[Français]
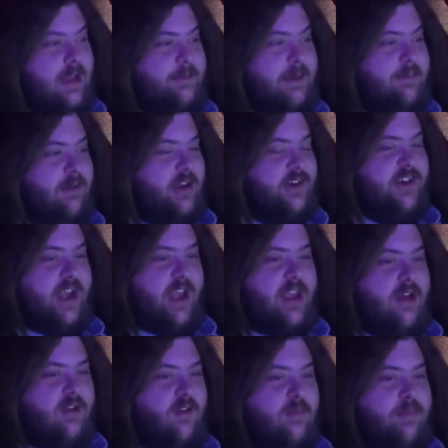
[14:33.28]
non, mais moi j'ai
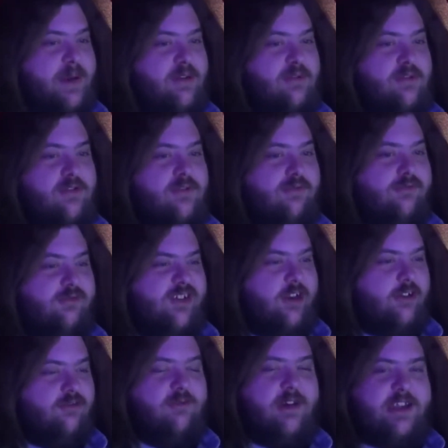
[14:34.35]
rien compris du tout.
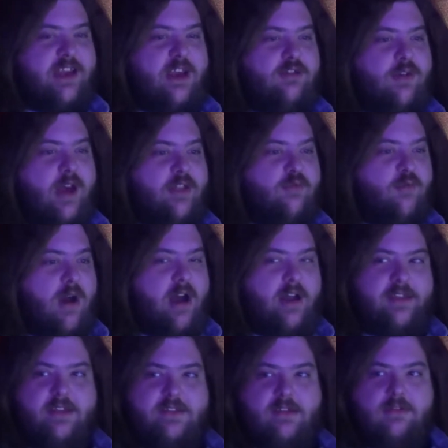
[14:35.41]
Bah, je crois qu'il y a eu un
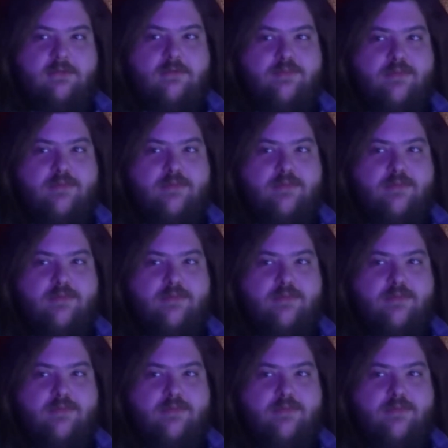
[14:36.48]
noir d'un seul coup.